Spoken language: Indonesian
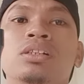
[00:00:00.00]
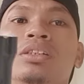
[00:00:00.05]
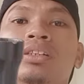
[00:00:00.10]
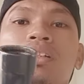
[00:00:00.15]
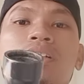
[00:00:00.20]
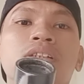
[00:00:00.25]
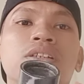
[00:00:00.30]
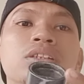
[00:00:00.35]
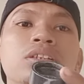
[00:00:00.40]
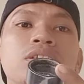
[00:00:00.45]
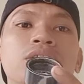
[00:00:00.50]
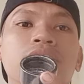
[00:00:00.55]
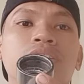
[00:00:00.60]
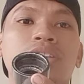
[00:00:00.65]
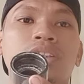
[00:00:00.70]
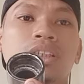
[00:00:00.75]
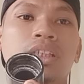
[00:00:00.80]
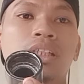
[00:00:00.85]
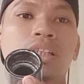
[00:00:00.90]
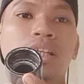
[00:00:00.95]
uh,
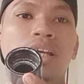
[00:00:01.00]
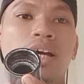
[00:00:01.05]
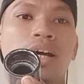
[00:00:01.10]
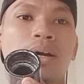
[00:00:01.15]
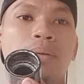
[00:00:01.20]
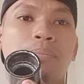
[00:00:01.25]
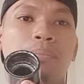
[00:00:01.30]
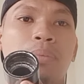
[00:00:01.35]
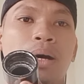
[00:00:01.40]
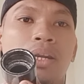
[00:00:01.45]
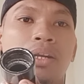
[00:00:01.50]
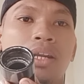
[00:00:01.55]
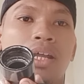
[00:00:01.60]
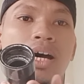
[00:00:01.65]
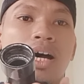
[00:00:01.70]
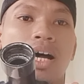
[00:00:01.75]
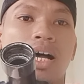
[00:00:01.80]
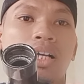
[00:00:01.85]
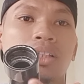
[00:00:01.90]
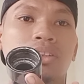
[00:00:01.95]
seal ya
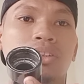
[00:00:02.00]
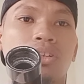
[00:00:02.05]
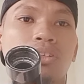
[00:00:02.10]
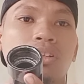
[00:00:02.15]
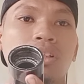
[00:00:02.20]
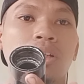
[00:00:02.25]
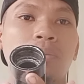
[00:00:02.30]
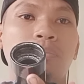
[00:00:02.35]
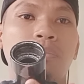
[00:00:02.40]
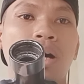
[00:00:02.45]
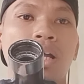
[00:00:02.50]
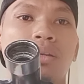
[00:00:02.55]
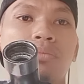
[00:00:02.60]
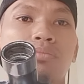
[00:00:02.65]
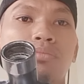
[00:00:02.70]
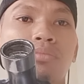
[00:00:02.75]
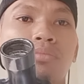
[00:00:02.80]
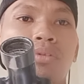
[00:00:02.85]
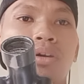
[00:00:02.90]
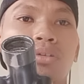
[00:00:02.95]
Pada sok depan
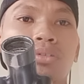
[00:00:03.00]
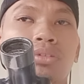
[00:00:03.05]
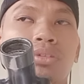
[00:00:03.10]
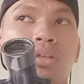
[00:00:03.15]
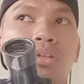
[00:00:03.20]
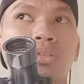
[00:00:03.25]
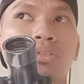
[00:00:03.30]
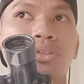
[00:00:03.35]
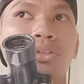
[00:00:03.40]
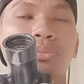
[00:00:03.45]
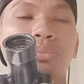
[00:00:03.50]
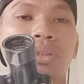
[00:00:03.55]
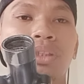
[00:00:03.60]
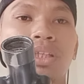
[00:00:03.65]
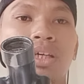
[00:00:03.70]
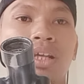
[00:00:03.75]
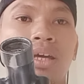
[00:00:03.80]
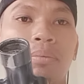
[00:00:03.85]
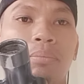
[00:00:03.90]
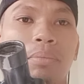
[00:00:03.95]
motor Jupiter
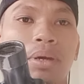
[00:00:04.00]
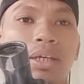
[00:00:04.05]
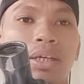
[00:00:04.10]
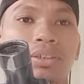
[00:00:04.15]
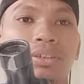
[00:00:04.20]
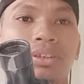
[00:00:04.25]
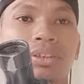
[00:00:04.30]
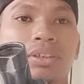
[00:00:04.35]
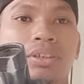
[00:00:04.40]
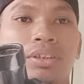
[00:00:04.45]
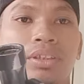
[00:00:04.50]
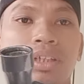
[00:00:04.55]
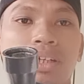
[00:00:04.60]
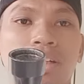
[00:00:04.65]
MX ya